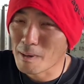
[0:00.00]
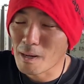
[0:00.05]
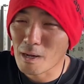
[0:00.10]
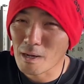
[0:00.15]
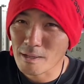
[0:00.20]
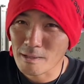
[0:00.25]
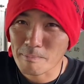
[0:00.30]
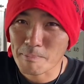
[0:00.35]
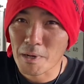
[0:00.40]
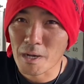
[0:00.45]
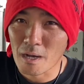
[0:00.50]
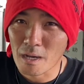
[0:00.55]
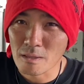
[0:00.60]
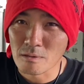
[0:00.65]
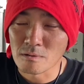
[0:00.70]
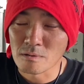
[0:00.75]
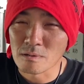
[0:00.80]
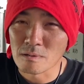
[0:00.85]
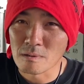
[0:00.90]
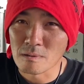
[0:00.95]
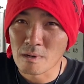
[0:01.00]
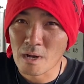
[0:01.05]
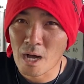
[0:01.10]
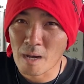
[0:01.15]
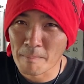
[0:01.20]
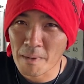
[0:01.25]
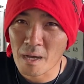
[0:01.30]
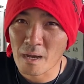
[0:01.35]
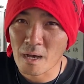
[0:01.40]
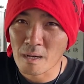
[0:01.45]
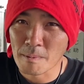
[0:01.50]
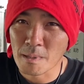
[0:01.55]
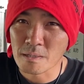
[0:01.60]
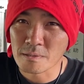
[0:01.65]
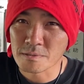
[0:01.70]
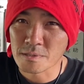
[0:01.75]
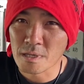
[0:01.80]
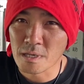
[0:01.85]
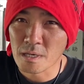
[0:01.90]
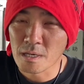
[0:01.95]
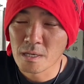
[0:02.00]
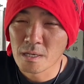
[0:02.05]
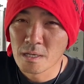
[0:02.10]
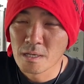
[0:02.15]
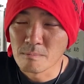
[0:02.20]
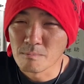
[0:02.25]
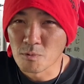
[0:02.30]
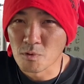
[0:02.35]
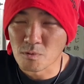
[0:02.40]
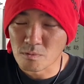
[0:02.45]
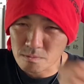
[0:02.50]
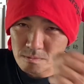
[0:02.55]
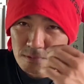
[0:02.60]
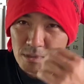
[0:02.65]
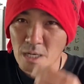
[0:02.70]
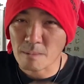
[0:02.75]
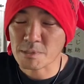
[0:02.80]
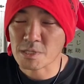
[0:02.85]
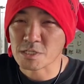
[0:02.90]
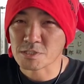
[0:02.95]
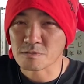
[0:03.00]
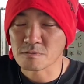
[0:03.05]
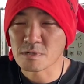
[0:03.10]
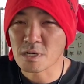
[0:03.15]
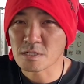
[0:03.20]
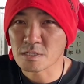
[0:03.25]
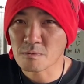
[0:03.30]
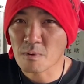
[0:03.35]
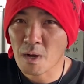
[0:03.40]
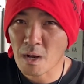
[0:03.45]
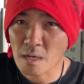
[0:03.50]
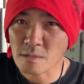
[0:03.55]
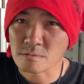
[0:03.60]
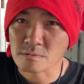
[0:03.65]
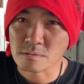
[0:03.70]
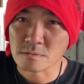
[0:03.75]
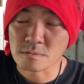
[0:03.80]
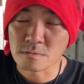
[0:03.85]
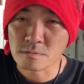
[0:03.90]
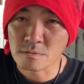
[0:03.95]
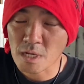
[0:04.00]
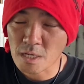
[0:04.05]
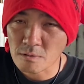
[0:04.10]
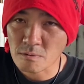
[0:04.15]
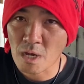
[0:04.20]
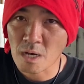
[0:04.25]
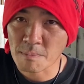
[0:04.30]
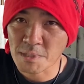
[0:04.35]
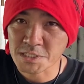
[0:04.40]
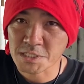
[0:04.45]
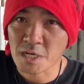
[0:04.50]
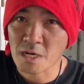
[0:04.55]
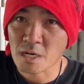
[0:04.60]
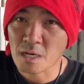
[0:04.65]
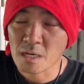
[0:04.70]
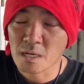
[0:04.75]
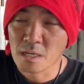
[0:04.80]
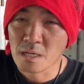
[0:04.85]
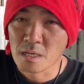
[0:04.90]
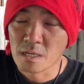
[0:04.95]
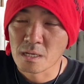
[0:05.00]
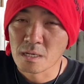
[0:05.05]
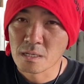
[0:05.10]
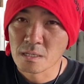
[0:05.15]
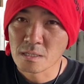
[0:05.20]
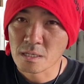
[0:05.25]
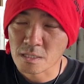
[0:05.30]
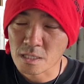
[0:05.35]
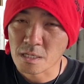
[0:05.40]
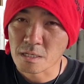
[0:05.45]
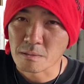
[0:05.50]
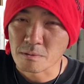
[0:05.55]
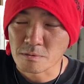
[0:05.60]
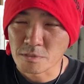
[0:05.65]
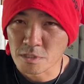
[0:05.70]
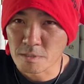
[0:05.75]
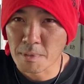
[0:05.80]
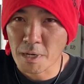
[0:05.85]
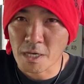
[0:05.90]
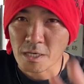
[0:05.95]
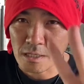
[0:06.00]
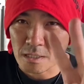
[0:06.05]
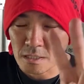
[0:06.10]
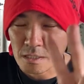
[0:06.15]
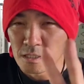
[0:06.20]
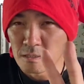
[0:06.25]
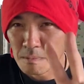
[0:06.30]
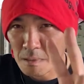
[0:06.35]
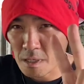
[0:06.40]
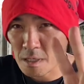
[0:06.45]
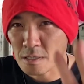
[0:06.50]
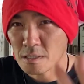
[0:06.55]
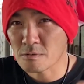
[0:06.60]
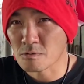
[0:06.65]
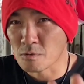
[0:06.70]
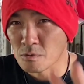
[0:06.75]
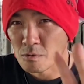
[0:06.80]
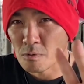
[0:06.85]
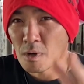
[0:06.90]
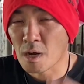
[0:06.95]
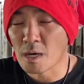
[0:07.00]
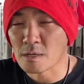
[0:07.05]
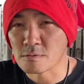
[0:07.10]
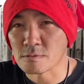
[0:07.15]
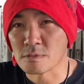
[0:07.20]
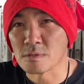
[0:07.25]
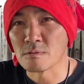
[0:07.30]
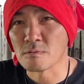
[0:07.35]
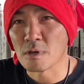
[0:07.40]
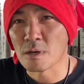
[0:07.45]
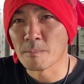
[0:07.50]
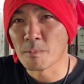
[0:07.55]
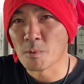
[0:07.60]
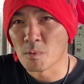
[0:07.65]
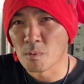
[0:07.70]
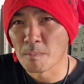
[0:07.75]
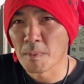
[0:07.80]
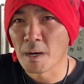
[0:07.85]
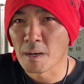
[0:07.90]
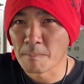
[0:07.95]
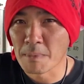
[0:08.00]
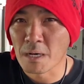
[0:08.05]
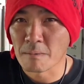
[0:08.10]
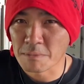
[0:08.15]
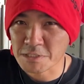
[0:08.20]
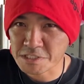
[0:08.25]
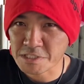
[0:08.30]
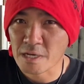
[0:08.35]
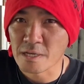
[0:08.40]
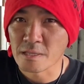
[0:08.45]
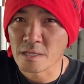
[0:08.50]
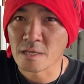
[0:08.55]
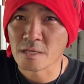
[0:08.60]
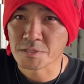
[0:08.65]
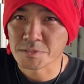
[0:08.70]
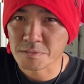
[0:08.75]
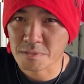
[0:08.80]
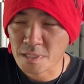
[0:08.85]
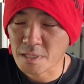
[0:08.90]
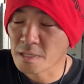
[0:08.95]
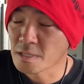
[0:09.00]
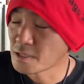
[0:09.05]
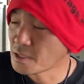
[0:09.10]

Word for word: まあ、やっぱあの、甘、甘くて、もう食べた瞬間にわかるぐらいの甘さ。2倍、2倍糖度があるっていうのはもうまあまあ間違いないですね。